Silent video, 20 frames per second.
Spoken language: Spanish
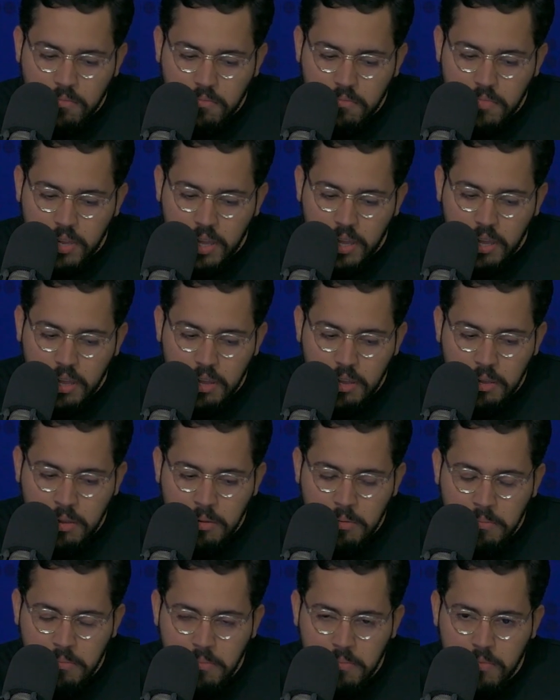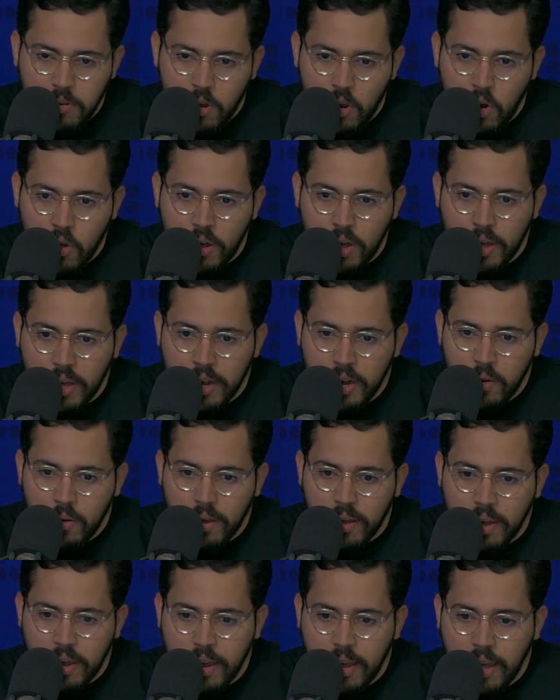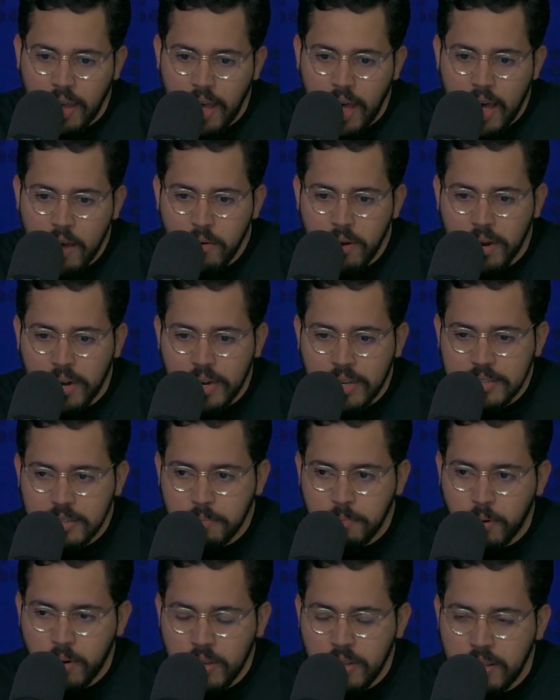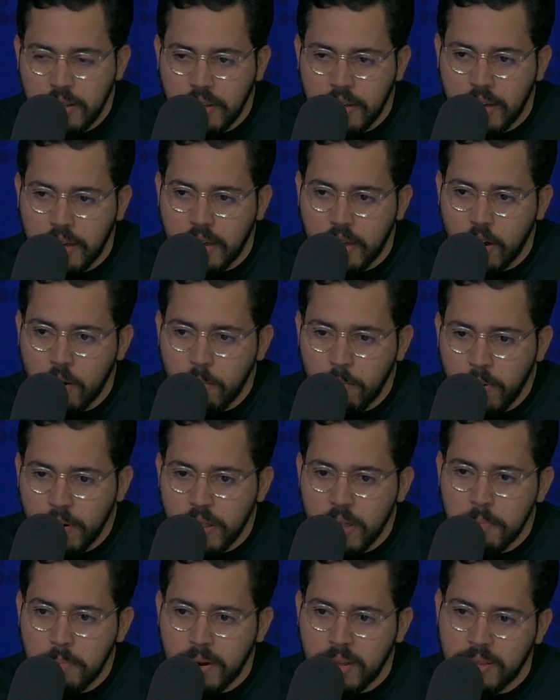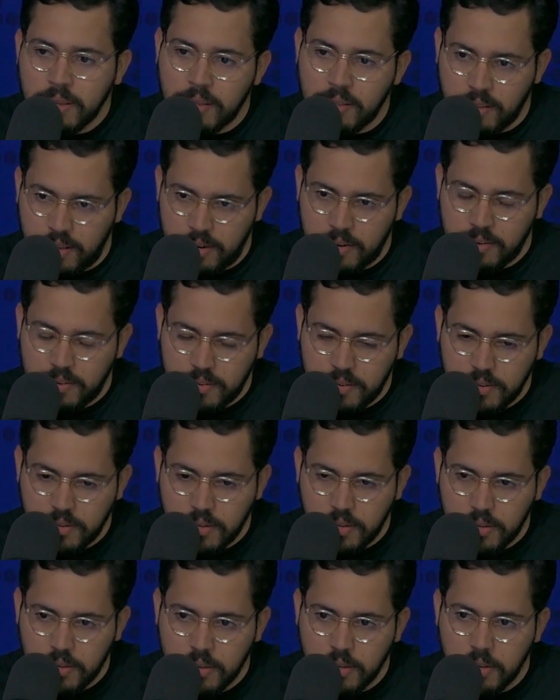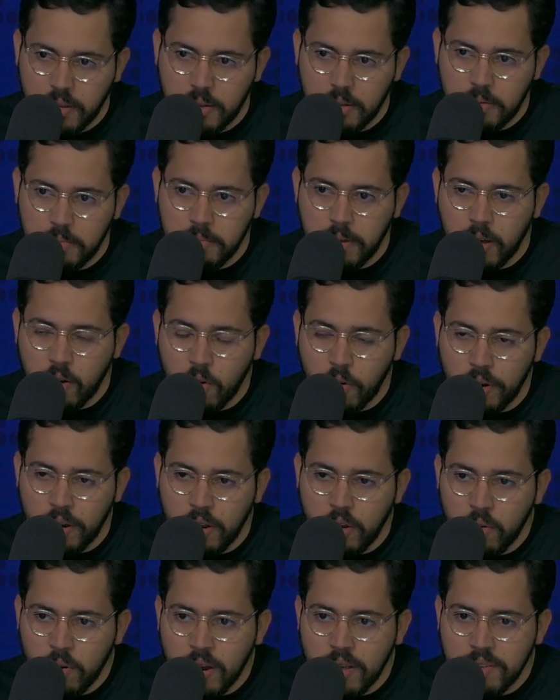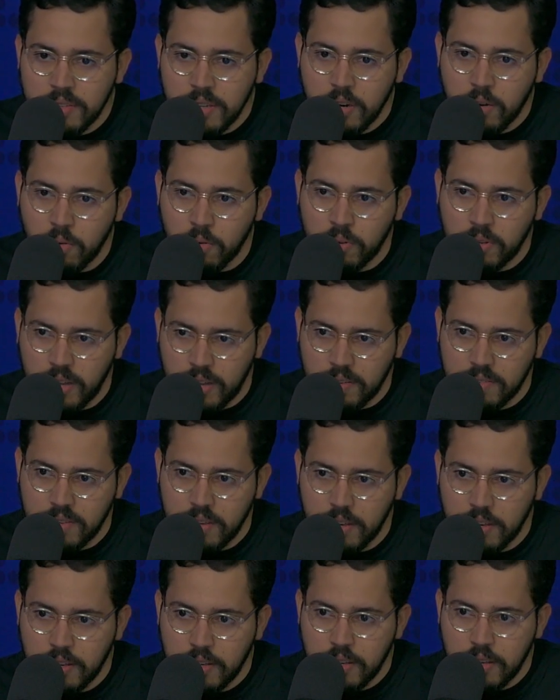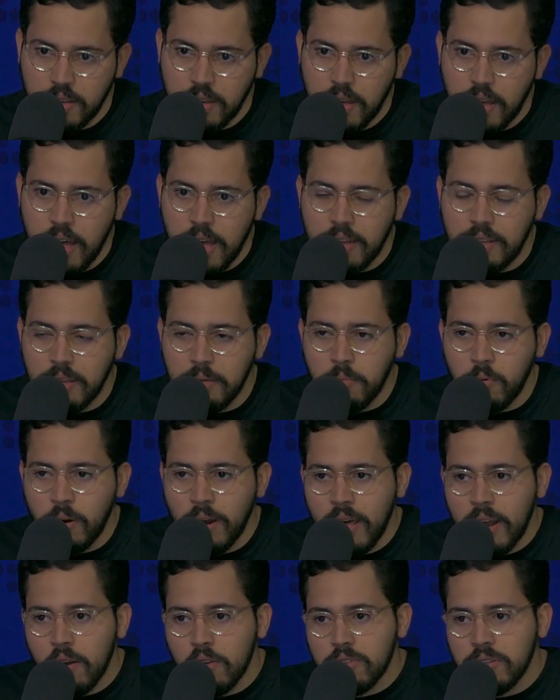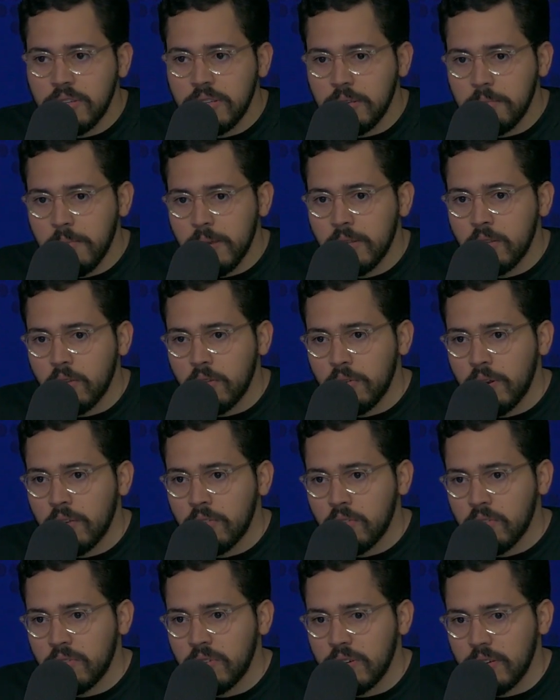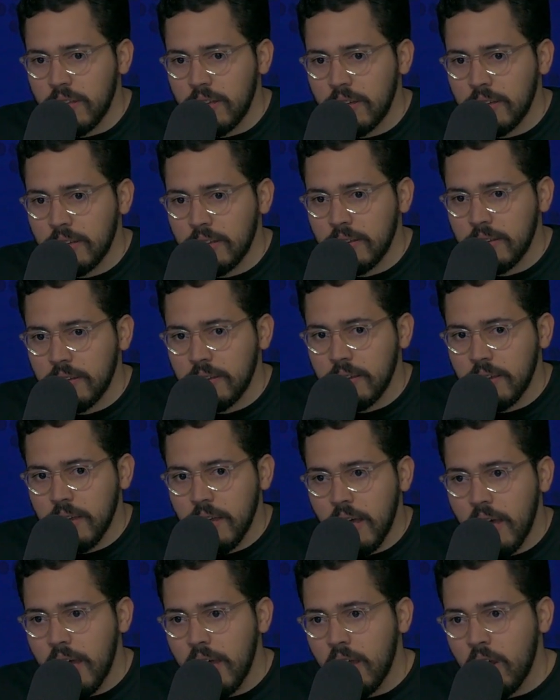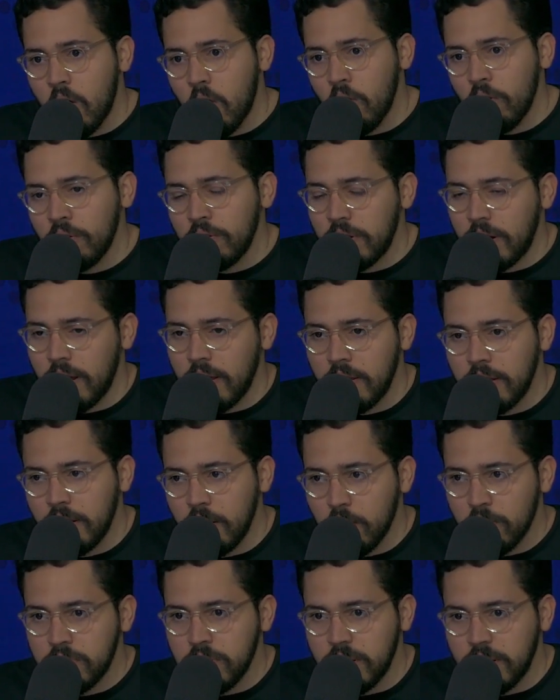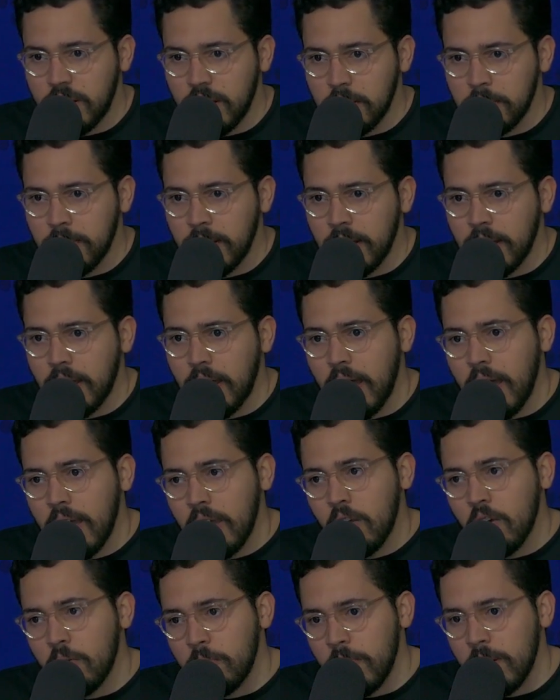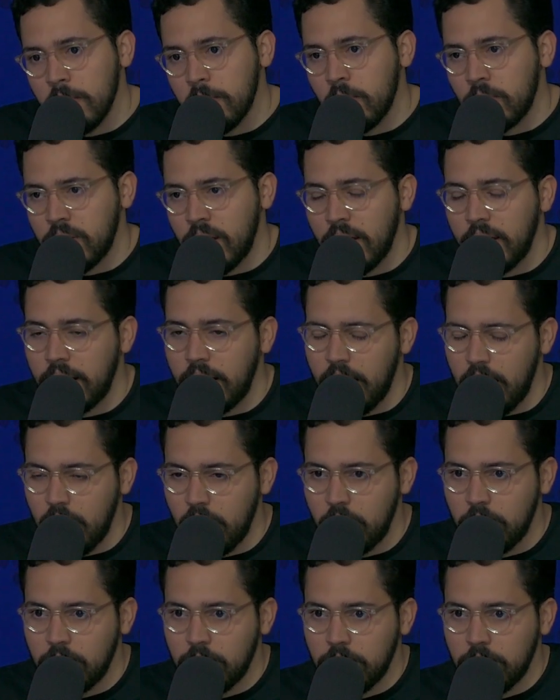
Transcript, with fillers: Y yo lo que creo es que hay una clase política que no puede pretender, bajo ninguna circunstancia, estimular los sentimientos de una sociedad en contra de un sistema que ellos mismos han creado.